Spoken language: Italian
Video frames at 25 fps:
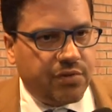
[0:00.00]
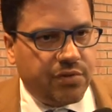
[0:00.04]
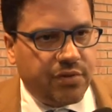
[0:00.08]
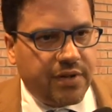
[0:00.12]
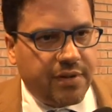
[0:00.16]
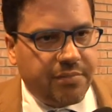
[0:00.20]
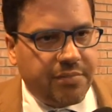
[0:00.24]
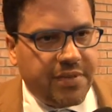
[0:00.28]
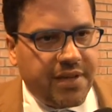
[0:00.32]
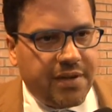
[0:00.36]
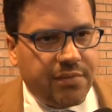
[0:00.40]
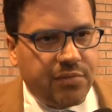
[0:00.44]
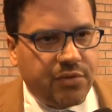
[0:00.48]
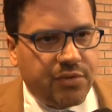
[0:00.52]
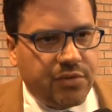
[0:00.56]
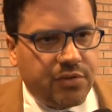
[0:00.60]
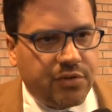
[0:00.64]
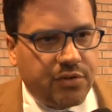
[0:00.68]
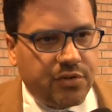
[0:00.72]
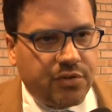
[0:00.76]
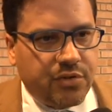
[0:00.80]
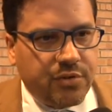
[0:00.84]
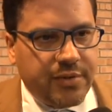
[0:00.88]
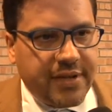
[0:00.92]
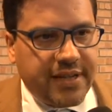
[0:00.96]
Noi
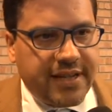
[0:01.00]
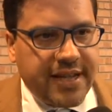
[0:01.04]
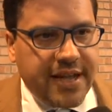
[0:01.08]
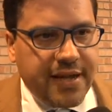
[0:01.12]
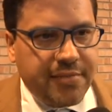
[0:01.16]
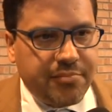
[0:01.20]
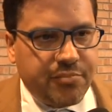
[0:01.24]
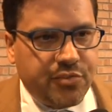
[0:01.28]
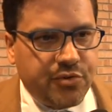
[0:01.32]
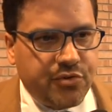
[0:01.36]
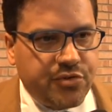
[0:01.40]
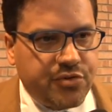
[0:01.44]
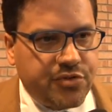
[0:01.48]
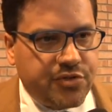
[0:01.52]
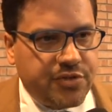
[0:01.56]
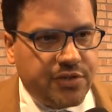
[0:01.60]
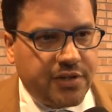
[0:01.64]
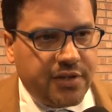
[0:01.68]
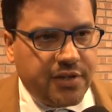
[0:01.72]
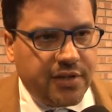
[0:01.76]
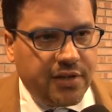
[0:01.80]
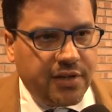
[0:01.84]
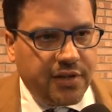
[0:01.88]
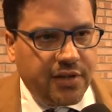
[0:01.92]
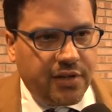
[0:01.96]
abbiamo come campus
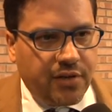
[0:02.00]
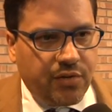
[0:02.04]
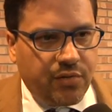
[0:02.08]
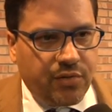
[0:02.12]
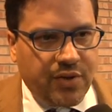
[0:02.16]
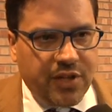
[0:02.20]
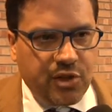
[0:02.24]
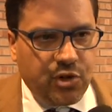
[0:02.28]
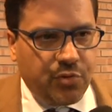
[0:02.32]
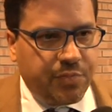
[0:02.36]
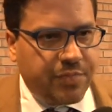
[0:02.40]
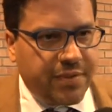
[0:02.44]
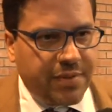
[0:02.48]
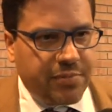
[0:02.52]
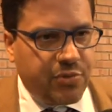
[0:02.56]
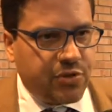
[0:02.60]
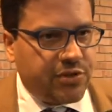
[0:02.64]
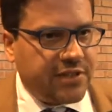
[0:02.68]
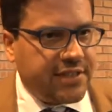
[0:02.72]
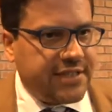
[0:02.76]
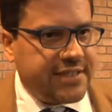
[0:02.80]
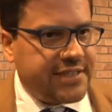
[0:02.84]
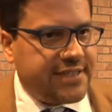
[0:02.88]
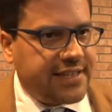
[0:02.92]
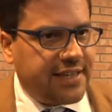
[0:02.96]
una doppia
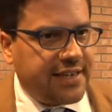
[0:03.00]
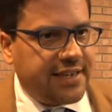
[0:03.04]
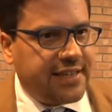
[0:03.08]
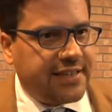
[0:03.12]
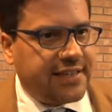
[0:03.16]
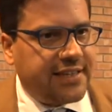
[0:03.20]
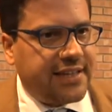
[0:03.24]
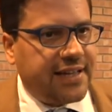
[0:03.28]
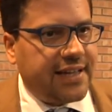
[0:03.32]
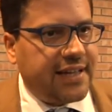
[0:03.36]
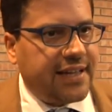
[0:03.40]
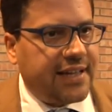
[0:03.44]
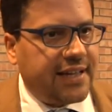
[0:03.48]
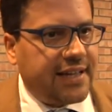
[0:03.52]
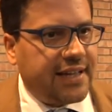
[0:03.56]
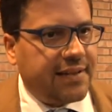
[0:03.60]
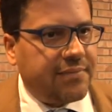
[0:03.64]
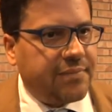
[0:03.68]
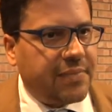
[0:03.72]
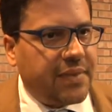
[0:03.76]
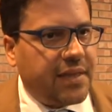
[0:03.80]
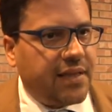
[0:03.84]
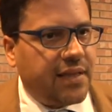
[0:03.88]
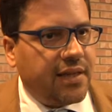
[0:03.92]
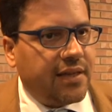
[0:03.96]
potenzialità
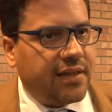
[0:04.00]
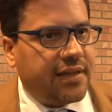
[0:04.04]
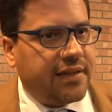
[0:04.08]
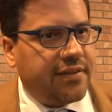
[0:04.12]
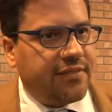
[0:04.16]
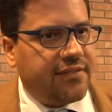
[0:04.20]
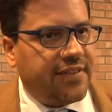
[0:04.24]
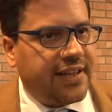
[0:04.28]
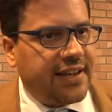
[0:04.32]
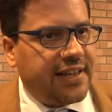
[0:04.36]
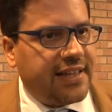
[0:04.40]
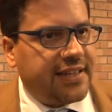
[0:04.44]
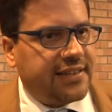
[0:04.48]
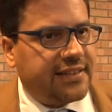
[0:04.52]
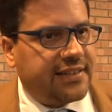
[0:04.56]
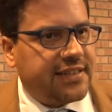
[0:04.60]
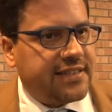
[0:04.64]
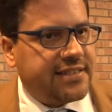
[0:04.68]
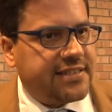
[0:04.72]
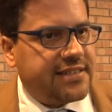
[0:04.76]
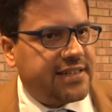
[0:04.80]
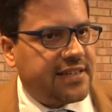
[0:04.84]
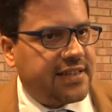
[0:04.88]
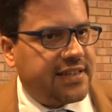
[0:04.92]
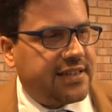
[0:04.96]
che va letta
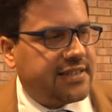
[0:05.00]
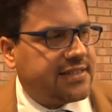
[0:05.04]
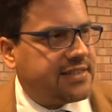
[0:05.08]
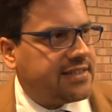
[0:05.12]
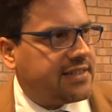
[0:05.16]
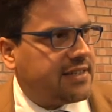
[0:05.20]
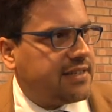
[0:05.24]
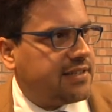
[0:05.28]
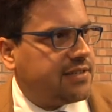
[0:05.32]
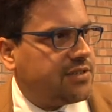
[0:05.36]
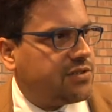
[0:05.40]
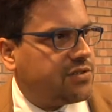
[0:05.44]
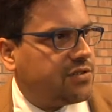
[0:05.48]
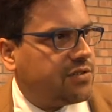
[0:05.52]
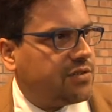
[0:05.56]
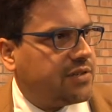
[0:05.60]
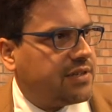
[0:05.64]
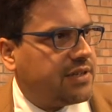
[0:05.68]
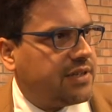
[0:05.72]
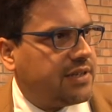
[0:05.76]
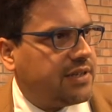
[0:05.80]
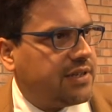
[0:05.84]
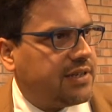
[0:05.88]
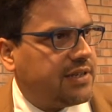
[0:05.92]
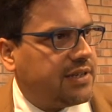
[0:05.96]
sia nel senso
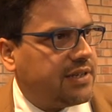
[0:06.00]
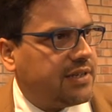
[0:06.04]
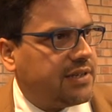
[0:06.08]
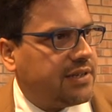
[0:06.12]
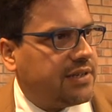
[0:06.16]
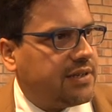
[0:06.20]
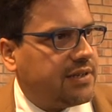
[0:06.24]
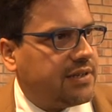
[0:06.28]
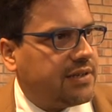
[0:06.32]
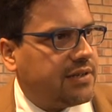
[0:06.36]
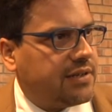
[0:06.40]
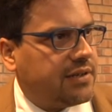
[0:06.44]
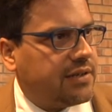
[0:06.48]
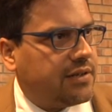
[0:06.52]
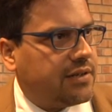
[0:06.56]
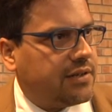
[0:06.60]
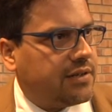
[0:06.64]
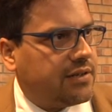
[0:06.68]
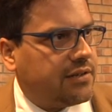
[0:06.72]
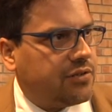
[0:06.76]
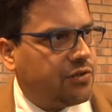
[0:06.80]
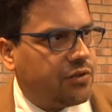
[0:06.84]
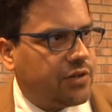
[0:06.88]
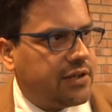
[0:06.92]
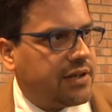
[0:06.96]
che
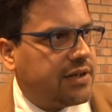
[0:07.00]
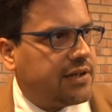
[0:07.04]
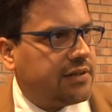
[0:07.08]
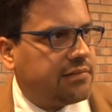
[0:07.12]
noi